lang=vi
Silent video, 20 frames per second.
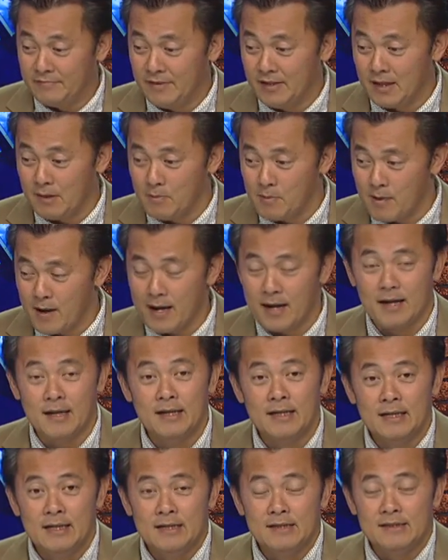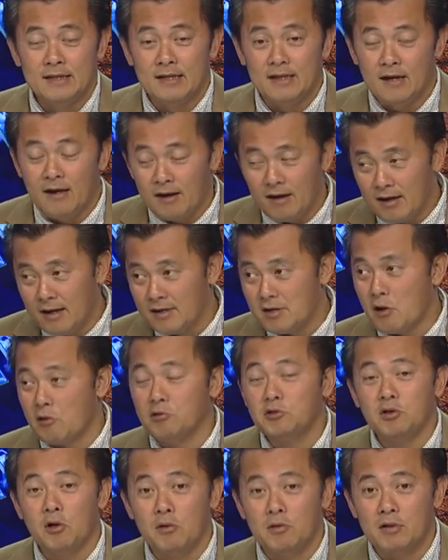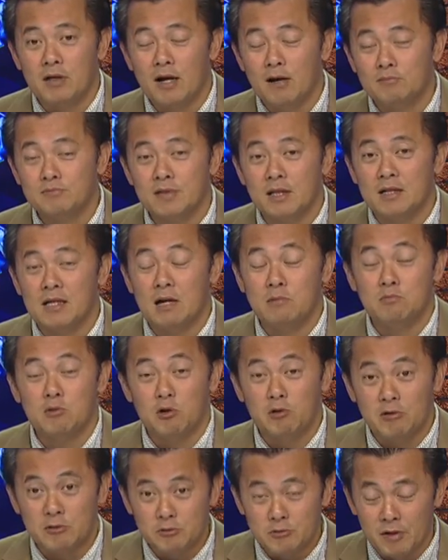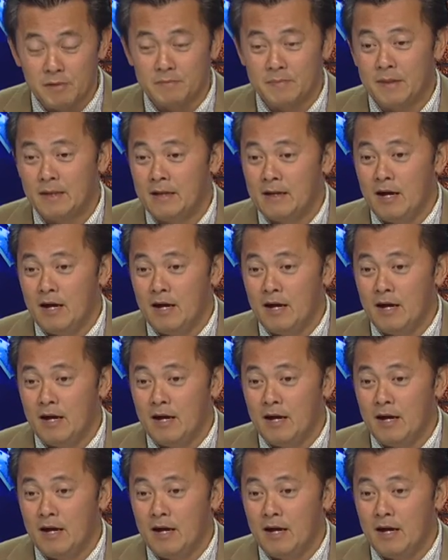phía Cộng hòa thì họ hơi đổi thôn không tấn công Donald Trump